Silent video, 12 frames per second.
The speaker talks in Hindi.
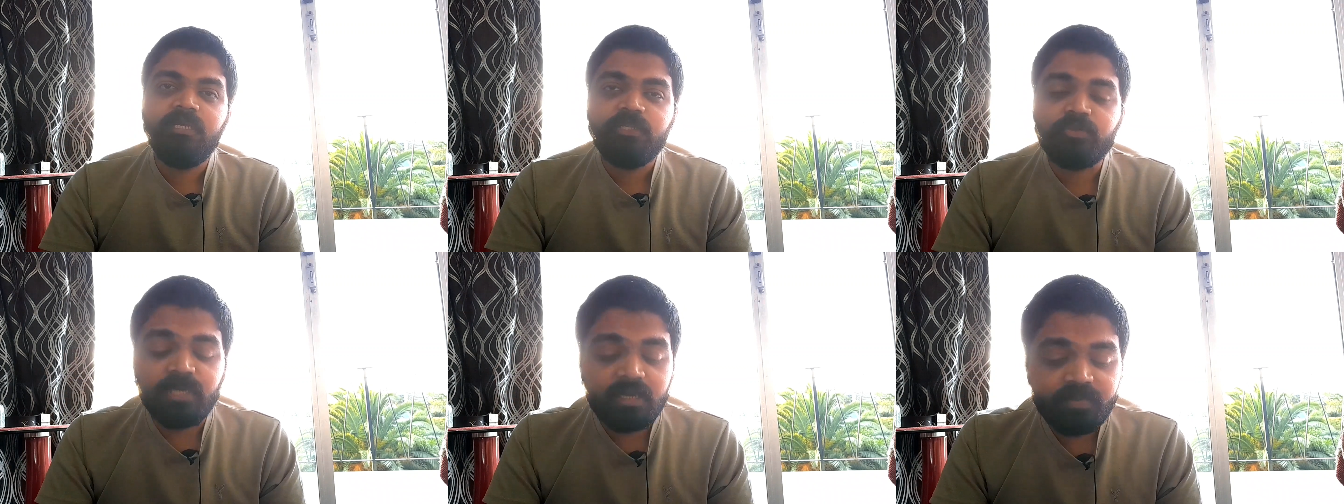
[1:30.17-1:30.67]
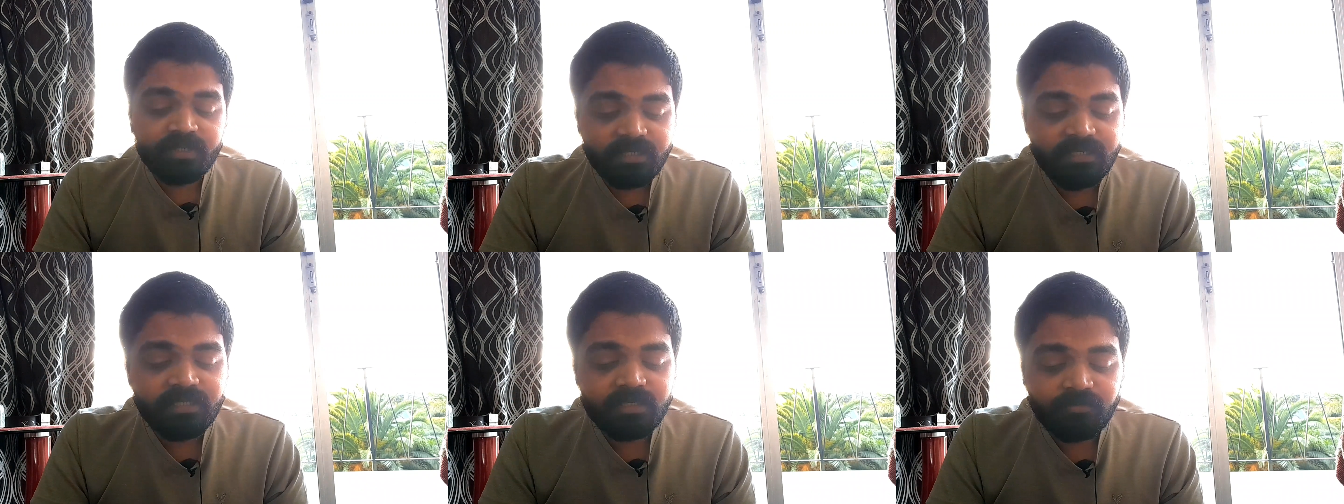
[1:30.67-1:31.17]
तो यहाँ पर
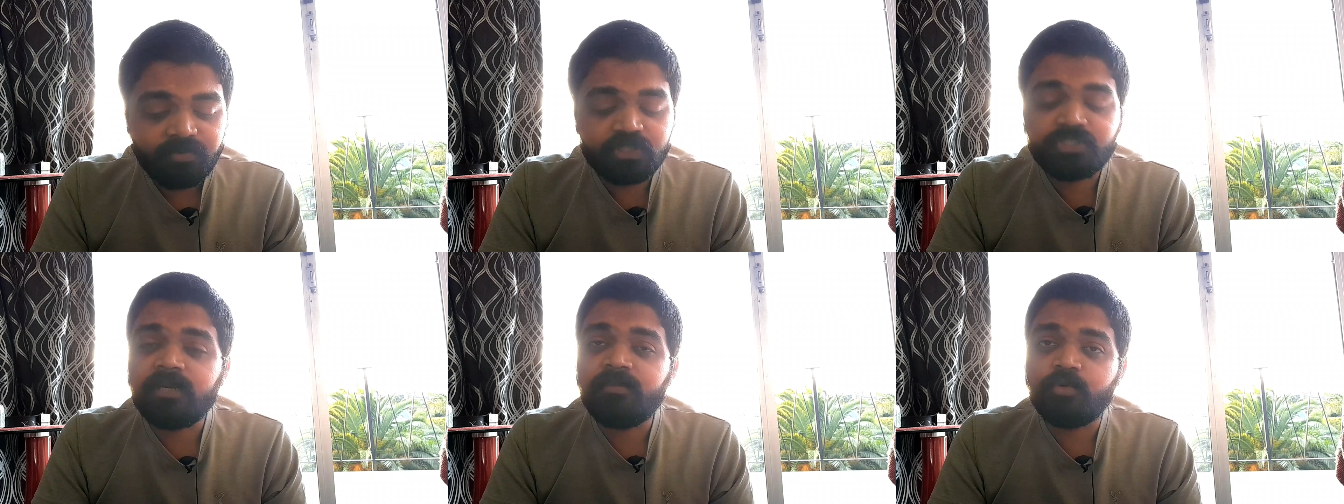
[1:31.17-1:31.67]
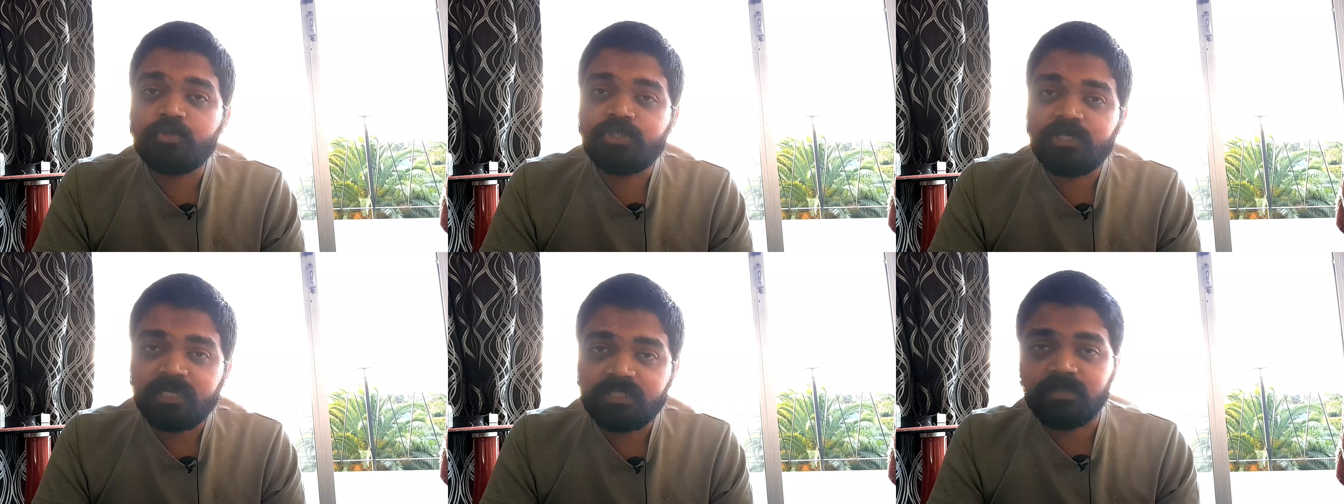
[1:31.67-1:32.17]
यही है फर्स्ट आपको
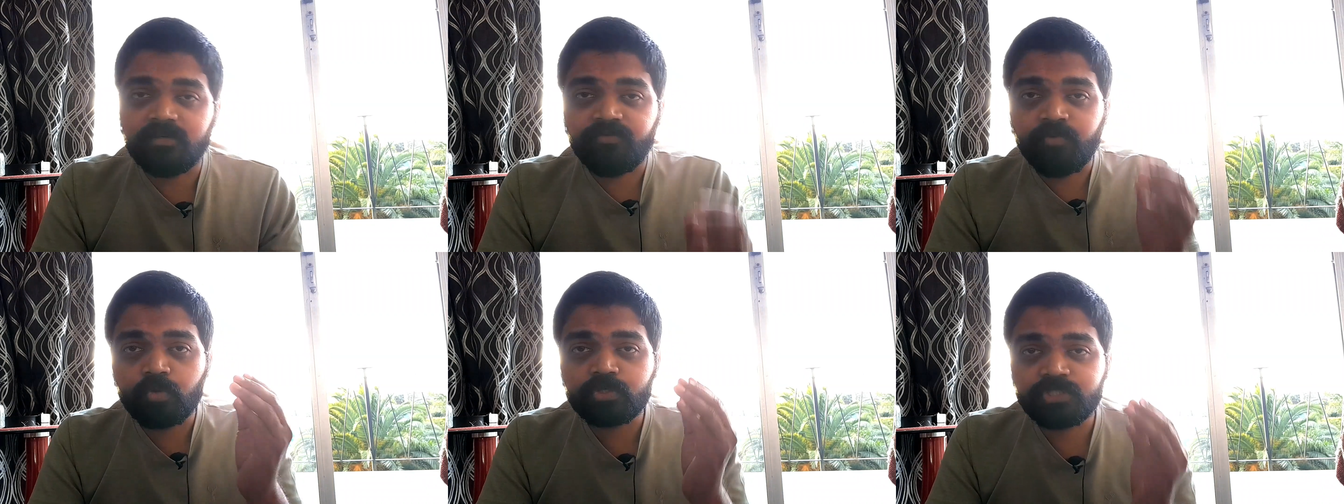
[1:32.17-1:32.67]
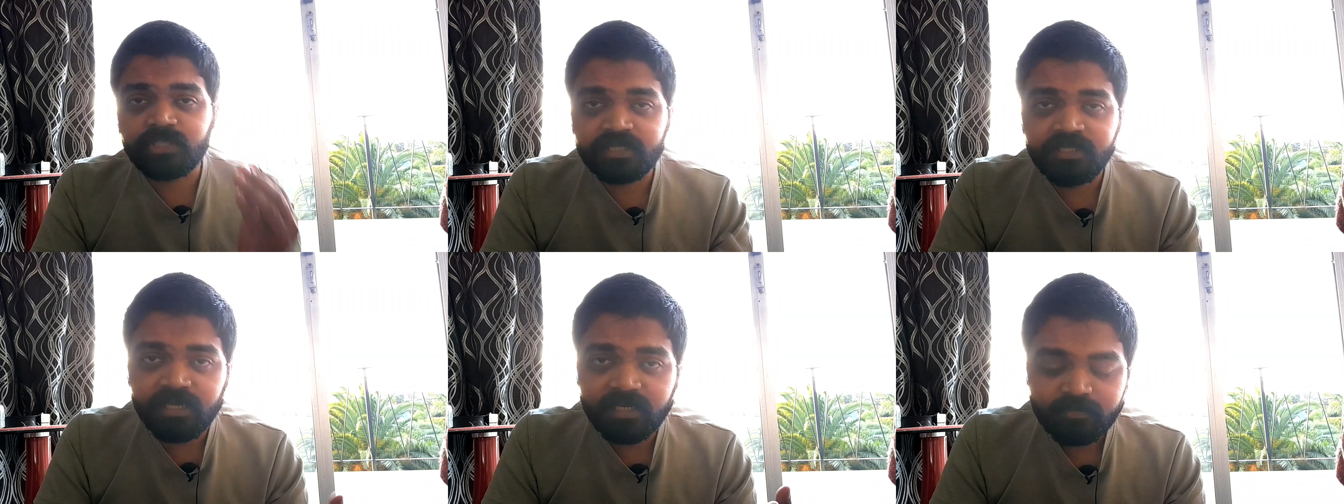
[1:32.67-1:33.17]
फोर स्टार
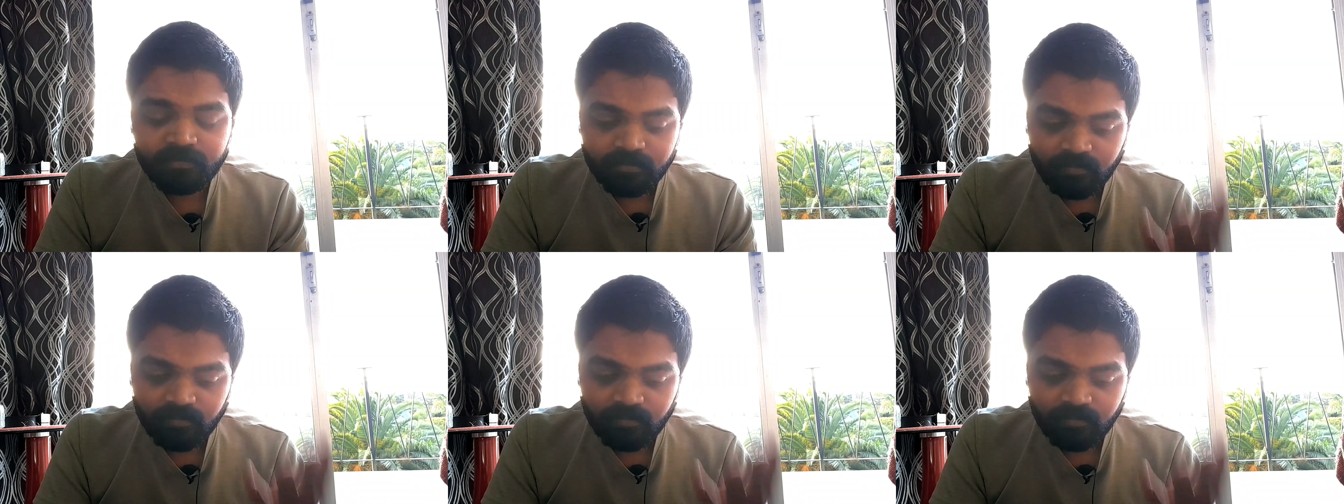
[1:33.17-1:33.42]
दिया है